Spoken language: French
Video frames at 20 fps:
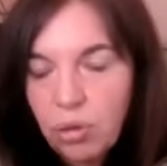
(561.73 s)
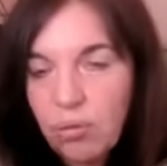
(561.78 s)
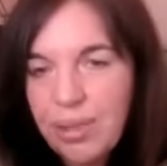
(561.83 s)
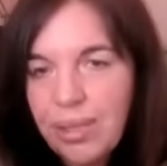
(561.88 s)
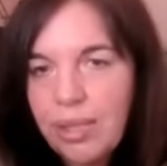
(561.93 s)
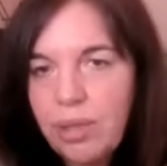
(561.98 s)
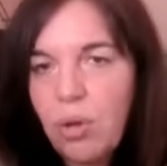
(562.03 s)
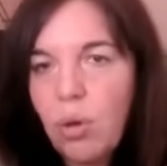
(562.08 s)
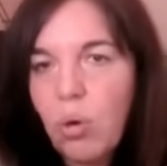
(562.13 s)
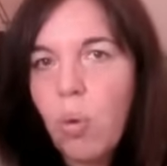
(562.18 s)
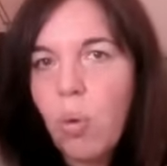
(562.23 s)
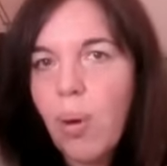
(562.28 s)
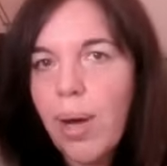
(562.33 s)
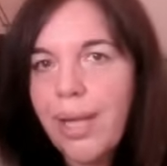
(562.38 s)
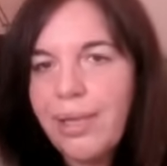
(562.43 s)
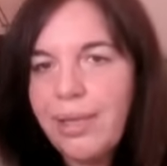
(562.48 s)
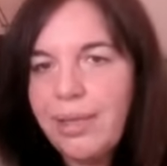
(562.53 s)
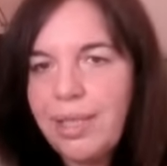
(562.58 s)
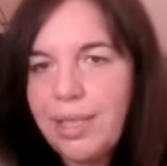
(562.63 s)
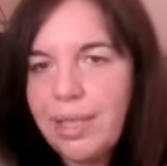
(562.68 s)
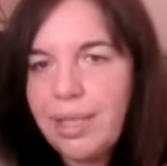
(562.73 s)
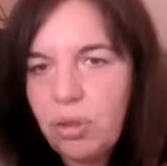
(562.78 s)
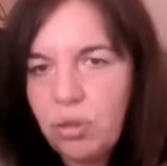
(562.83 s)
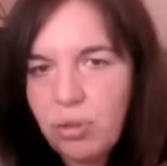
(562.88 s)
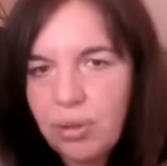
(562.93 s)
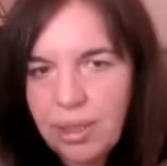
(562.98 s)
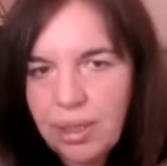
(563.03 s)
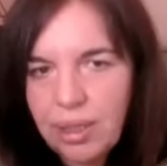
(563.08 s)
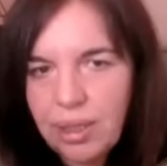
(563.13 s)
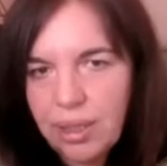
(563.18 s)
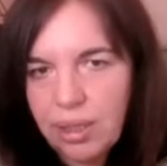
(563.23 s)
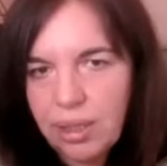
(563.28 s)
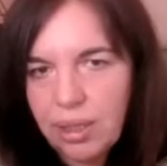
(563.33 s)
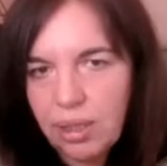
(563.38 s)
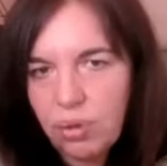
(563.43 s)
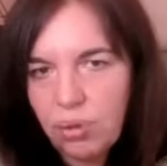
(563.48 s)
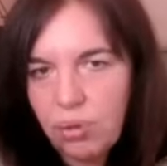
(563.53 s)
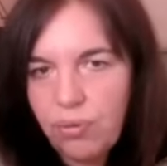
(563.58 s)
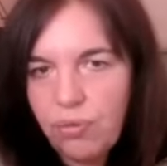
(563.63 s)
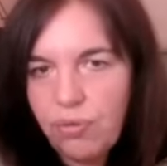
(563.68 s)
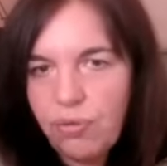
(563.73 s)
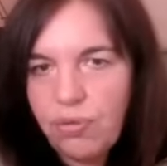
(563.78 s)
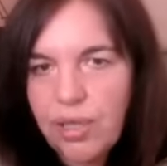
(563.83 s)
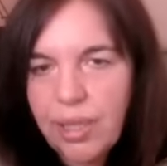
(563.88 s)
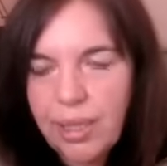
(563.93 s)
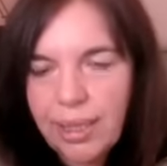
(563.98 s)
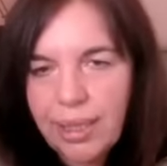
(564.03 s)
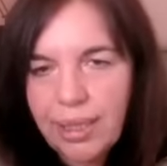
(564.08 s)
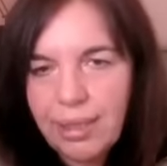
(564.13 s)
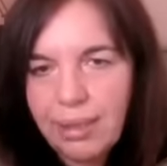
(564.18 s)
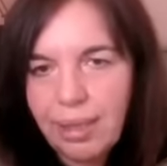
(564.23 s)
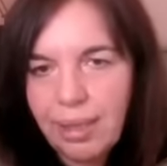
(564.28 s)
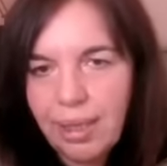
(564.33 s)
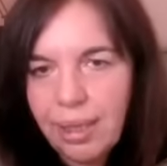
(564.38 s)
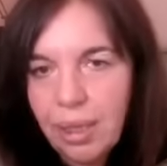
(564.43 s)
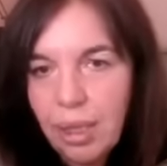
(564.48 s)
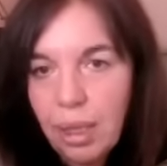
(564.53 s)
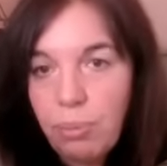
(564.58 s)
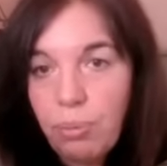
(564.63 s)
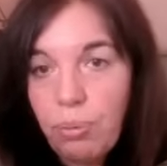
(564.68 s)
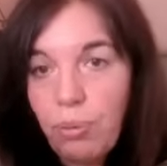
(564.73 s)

donc qui croit détenir une vérité,